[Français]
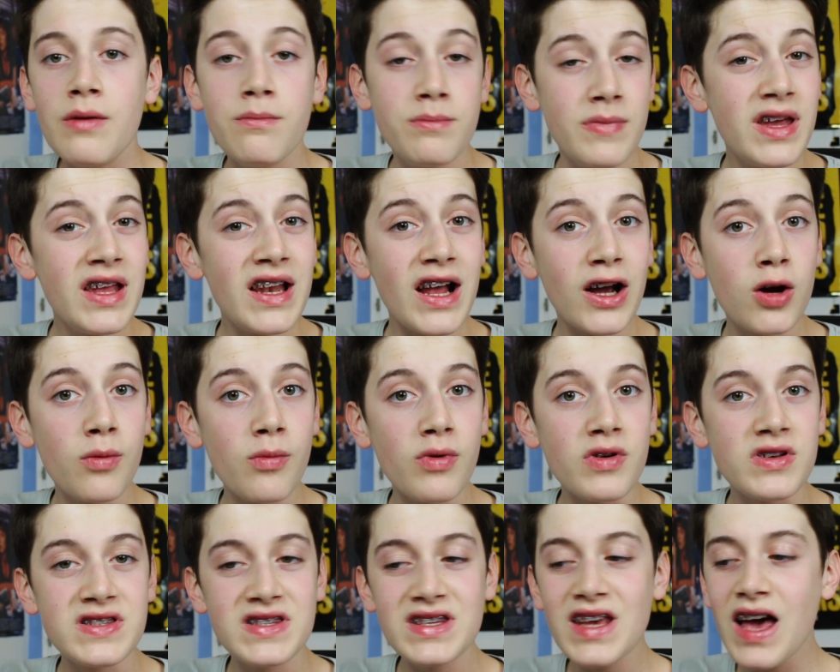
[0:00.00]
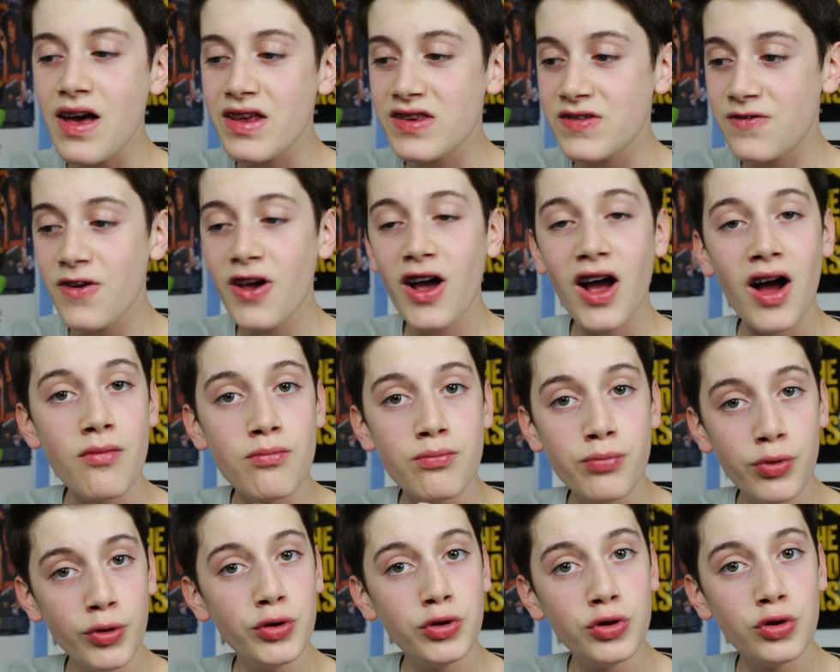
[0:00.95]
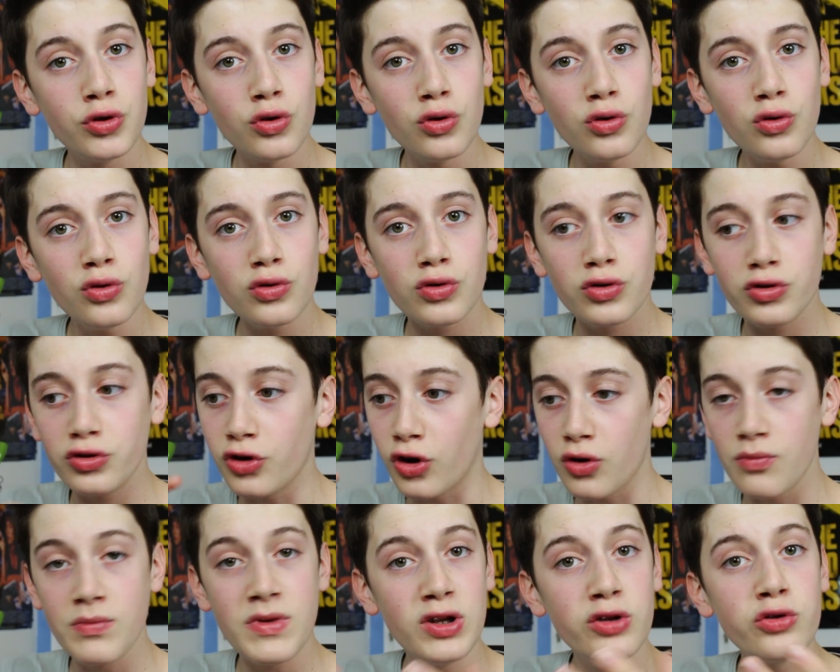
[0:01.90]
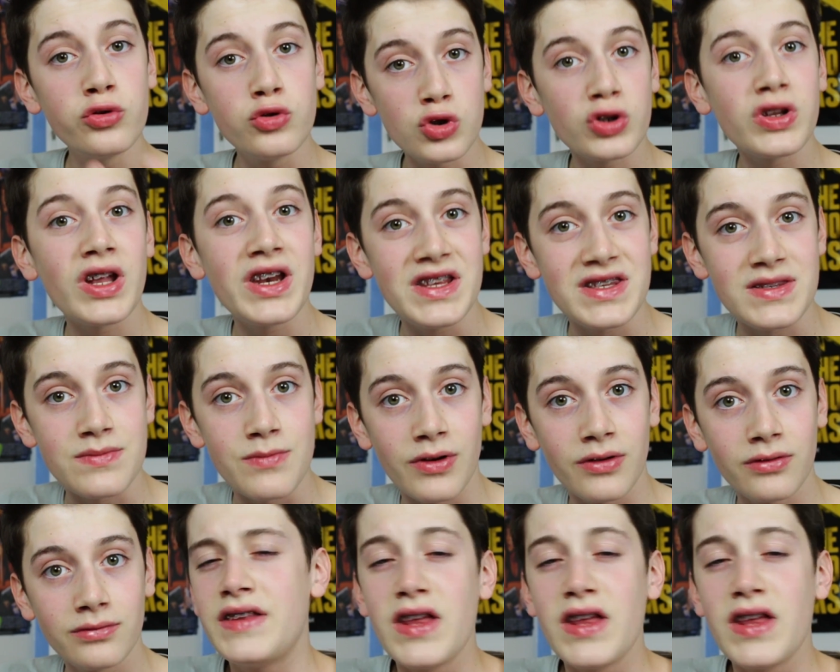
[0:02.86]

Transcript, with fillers: mais il a commencé à se faire un beau nom dans le milieu du journalisme.